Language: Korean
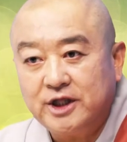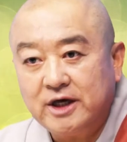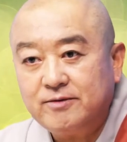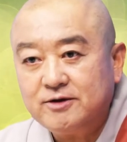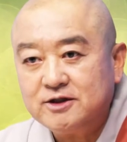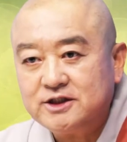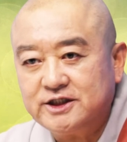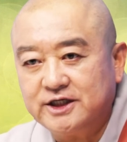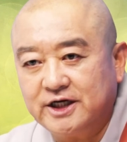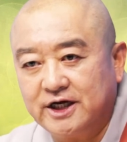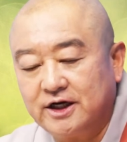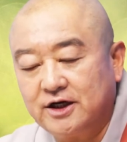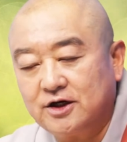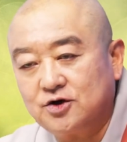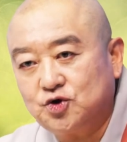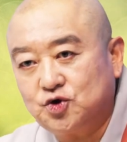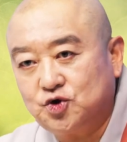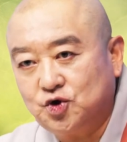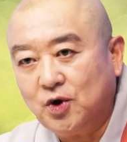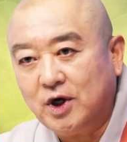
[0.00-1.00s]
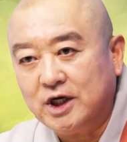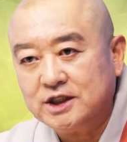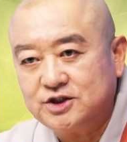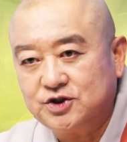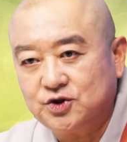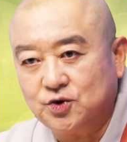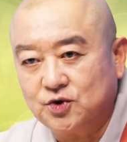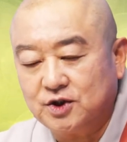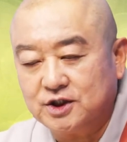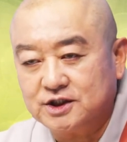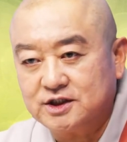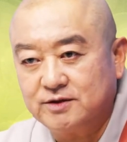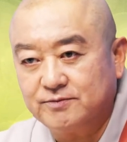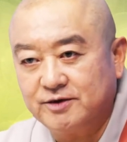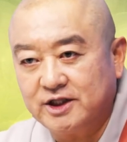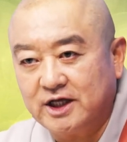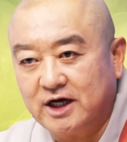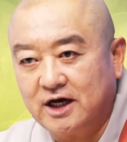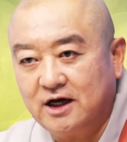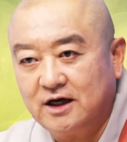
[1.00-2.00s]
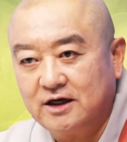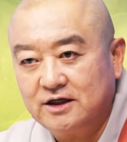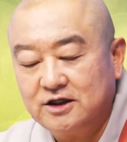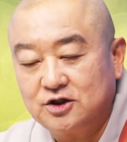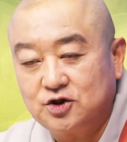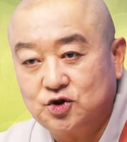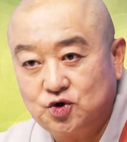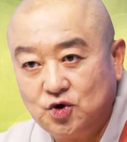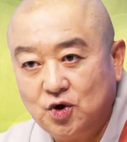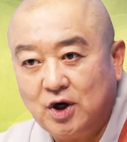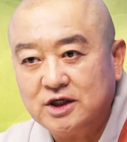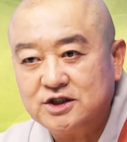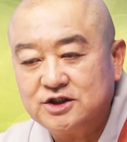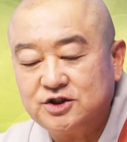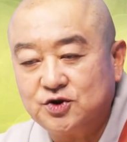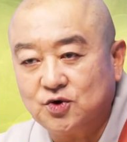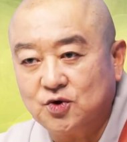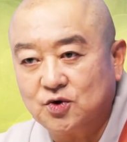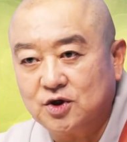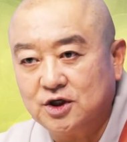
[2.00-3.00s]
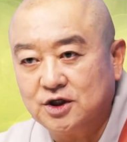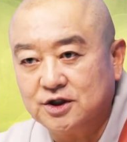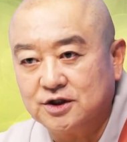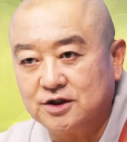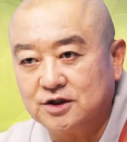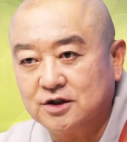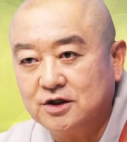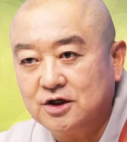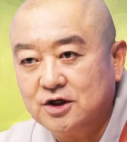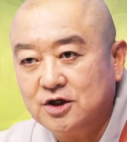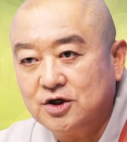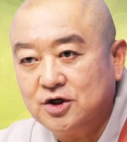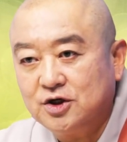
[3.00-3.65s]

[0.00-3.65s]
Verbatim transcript: 네 번째, 교환지옥이 있습니다. 이 교환지옥은